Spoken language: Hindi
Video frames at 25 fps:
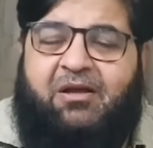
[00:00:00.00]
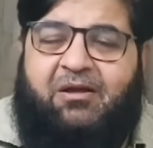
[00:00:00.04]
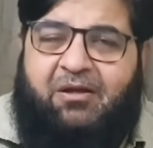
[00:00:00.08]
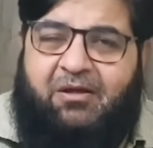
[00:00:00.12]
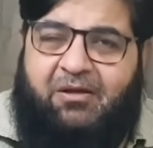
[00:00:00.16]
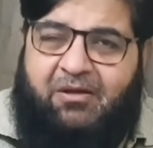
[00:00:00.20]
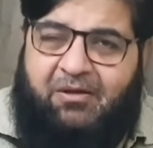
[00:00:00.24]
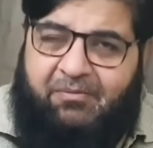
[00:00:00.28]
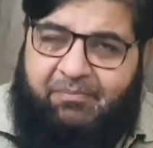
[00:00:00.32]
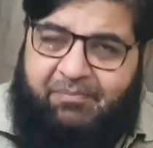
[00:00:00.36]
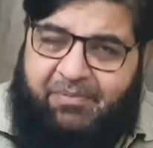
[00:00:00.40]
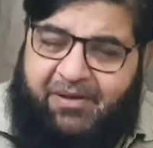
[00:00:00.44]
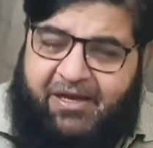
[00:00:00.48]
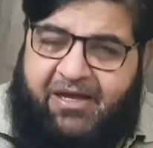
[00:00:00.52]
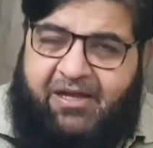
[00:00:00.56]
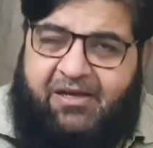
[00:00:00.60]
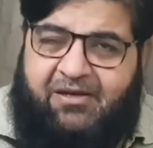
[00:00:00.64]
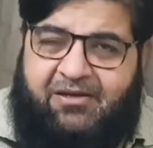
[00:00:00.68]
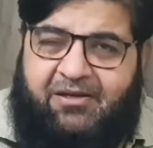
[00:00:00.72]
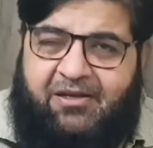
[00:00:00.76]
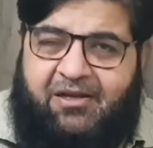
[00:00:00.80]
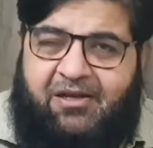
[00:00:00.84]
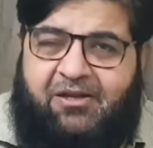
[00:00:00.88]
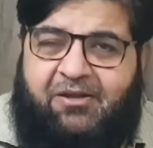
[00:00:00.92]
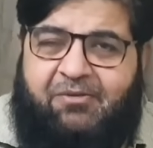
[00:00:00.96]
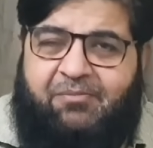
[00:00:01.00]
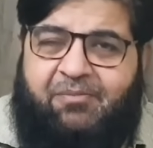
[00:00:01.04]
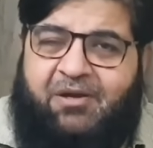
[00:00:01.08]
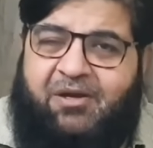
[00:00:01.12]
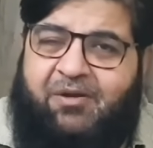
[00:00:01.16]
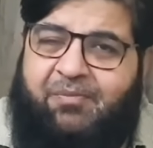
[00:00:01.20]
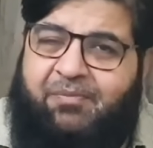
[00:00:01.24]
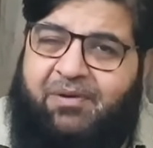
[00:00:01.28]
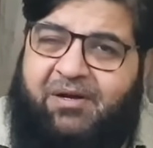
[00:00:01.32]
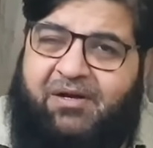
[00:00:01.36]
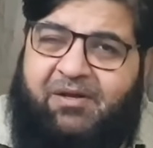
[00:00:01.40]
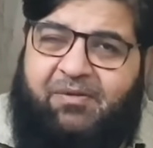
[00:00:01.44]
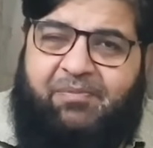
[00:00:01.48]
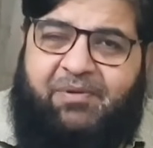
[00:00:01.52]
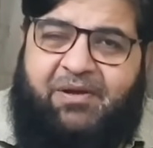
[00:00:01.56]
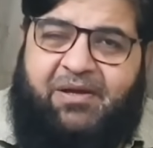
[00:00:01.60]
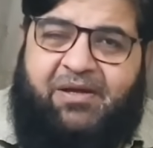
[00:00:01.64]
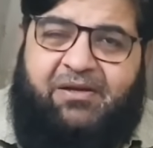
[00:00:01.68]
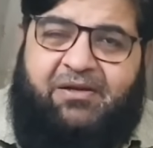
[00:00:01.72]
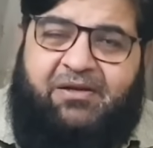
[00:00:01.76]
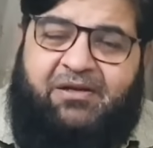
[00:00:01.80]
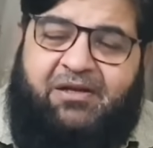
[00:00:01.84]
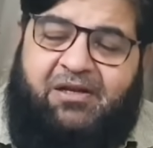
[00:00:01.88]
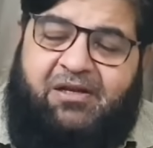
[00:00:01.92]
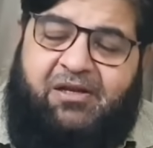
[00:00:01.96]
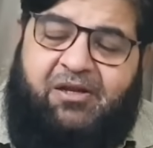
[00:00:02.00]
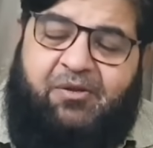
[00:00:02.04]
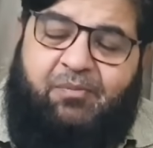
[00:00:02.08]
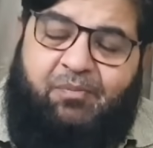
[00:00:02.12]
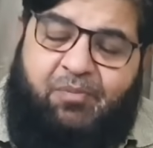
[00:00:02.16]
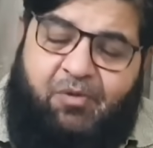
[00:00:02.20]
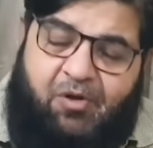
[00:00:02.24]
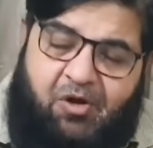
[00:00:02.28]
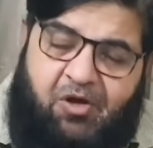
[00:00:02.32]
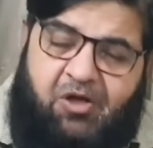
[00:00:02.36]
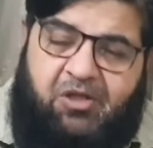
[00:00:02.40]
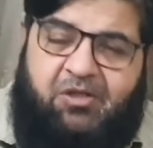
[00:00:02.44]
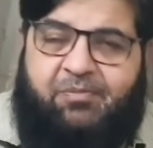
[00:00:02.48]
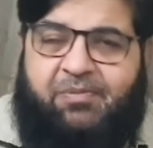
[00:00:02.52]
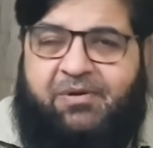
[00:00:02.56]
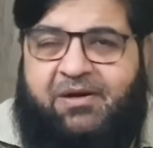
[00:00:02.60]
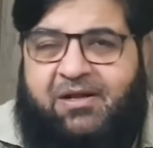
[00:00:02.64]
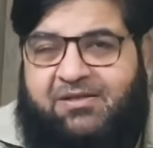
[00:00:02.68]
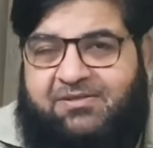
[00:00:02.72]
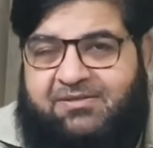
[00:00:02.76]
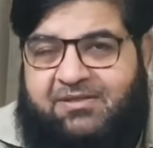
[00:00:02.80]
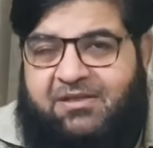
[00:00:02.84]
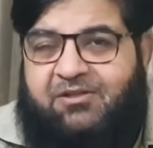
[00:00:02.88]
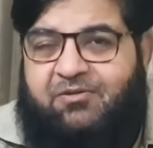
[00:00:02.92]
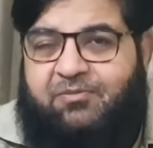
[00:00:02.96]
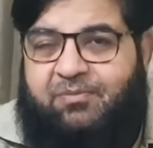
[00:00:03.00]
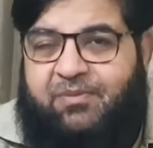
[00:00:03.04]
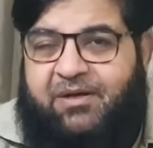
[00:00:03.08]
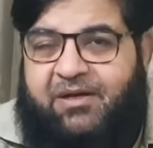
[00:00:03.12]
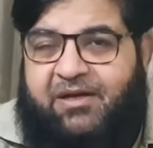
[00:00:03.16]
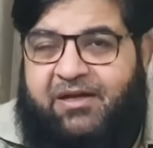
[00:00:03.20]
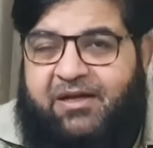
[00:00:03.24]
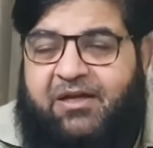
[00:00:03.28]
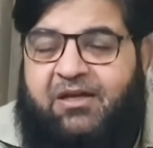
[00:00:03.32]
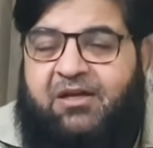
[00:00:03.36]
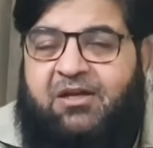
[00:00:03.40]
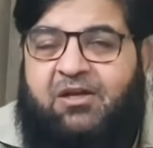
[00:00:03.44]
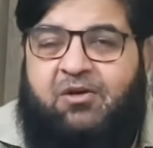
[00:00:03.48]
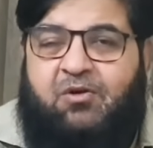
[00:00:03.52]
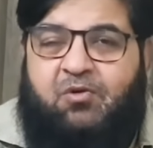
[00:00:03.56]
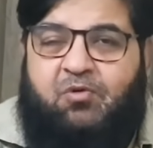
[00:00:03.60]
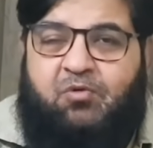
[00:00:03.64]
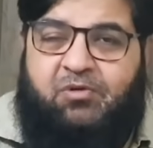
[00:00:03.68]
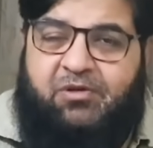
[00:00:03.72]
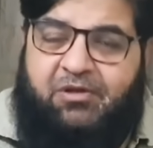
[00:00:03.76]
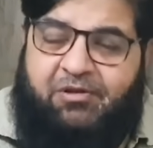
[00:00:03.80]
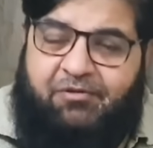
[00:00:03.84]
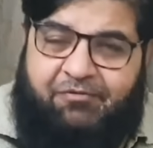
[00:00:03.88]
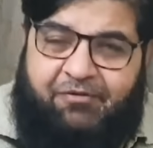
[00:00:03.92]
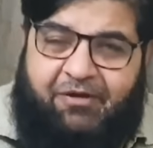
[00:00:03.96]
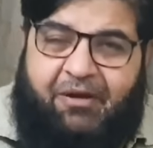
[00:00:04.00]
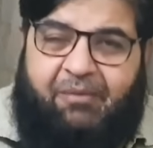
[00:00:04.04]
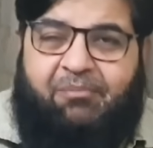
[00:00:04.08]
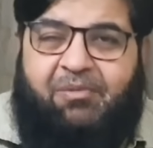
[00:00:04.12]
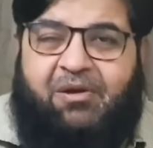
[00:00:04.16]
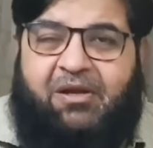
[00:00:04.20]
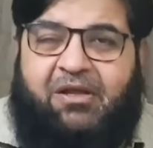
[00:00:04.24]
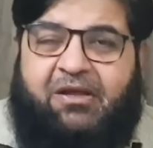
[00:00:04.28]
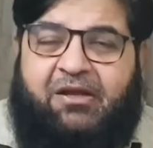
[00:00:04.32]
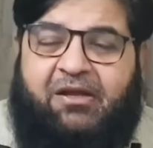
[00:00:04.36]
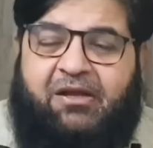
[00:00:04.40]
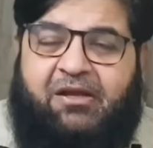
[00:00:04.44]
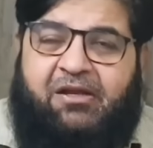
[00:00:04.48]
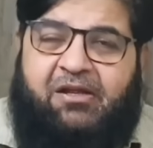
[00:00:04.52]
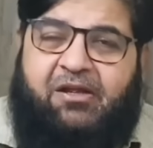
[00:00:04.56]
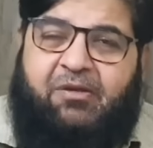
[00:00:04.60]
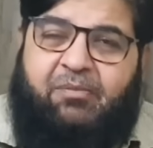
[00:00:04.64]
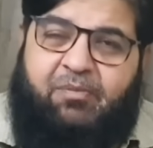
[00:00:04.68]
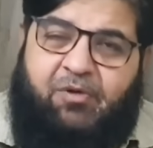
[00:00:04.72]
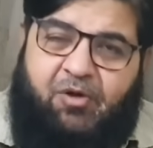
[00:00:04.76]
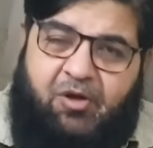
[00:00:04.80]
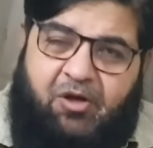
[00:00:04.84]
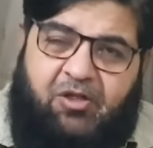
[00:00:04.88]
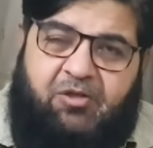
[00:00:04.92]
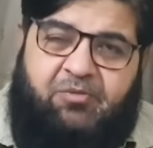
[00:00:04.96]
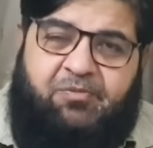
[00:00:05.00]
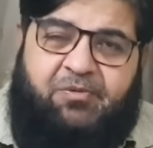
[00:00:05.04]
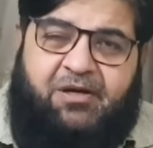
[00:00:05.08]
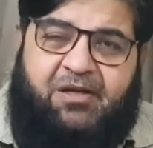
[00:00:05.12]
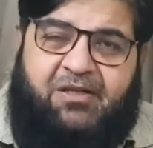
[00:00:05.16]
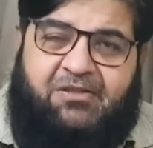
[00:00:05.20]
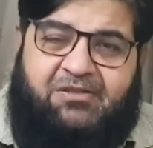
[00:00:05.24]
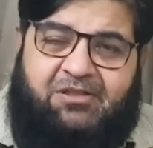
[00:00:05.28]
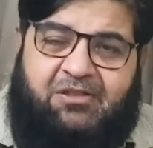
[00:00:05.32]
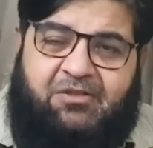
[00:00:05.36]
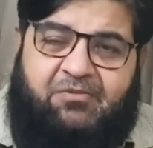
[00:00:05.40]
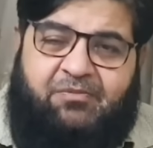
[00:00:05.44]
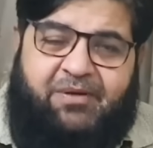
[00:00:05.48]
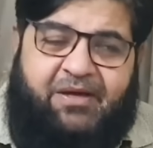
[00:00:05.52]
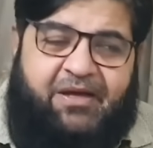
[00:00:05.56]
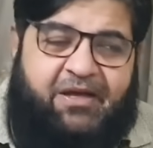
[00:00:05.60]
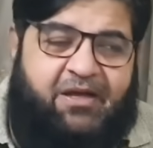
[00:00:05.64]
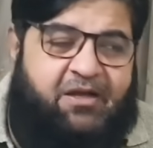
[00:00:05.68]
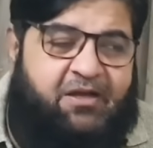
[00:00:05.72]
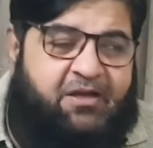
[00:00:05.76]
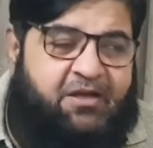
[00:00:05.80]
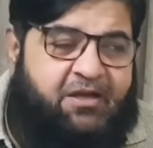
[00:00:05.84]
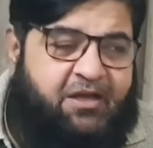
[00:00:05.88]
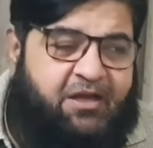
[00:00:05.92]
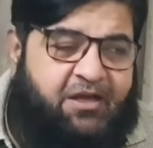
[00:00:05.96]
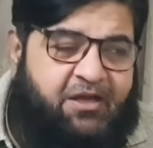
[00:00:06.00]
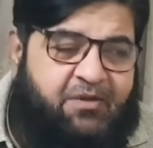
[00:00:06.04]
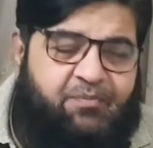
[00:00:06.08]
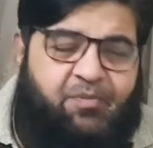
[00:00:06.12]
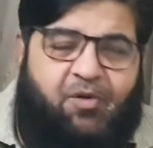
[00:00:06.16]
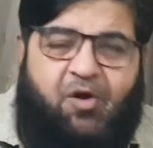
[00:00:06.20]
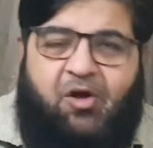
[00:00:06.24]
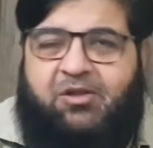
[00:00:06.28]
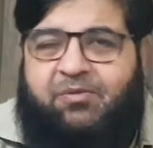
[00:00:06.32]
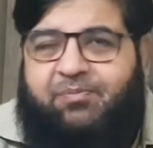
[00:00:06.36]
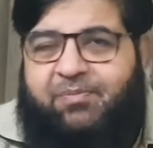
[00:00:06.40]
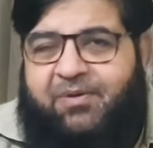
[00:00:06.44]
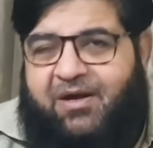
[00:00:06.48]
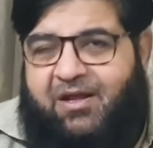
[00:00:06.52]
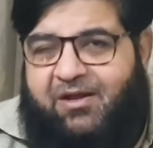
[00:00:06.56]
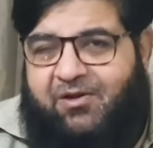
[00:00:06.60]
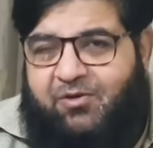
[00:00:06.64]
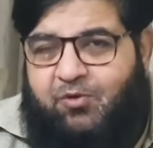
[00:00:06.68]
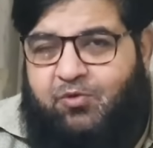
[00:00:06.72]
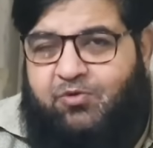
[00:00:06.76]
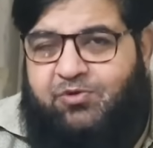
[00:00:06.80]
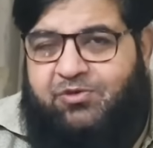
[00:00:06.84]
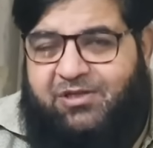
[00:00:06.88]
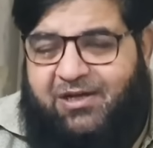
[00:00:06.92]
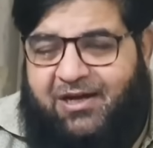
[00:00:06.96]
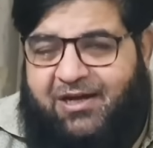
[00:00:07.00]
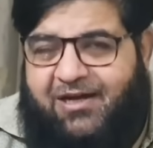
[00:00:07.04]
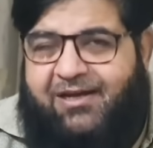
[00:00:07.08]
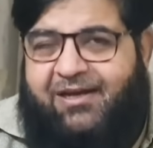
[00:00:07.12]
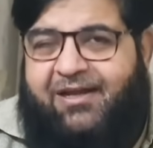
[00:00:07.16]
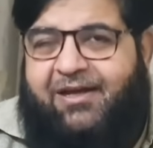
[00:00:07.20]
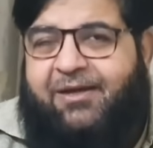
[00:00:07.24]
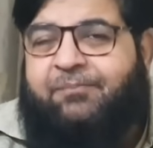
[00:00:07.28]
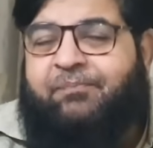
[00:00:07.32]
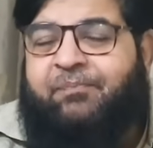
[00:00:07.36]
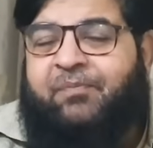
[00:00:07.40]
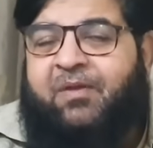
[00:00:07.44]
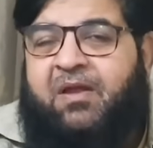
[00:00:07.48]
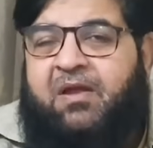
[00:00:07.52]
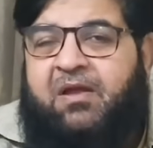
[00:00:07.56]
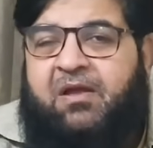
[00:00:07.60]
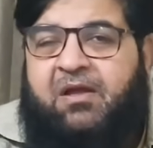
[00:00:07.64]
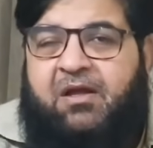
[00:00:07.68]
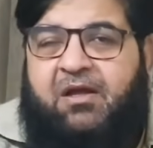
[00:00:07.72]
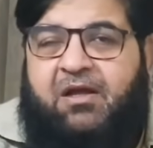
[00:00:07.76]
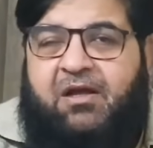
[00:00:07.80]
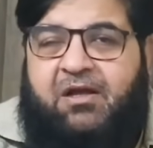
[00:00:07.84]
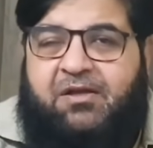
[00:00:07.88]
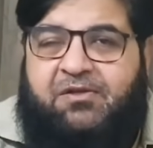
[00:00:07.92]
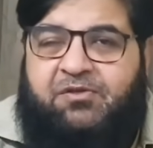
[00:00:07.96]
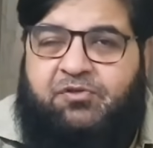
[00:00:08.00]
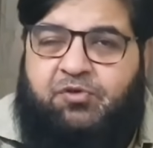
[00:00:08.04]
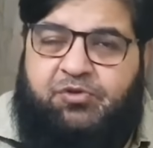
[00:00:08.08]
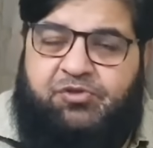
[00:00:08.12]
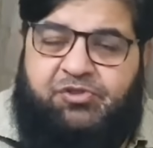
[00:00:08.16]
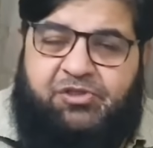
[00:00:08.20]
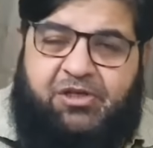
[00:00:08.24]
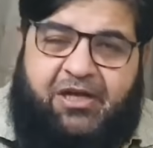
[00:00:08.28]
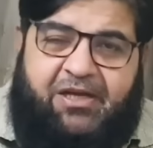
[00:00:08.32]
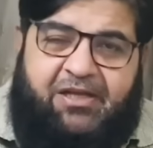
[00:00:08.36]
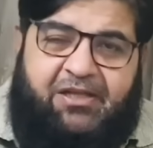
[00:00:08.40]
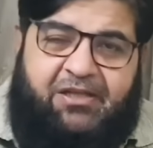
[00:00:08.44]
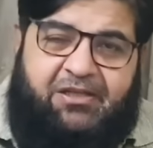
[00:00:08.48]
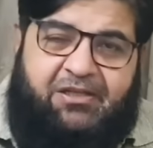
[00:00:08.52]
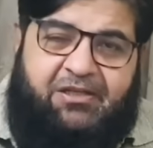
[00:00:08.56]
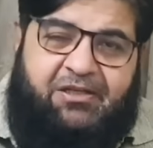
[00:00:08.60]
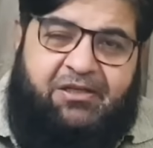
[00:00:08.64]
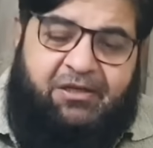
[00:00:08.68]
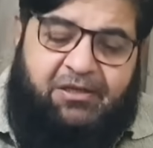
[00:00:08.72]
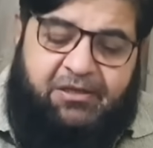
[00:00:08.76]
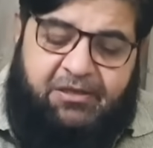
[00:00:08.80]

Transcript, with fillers: बहन के लिए मेरी बड़ी बहन के लिए बहुत बड़ा सदमा है उनकी फैमिली के लिए बहुत बड़ा सदमा है एक बहुत बड़ा नुकसान है जो शायद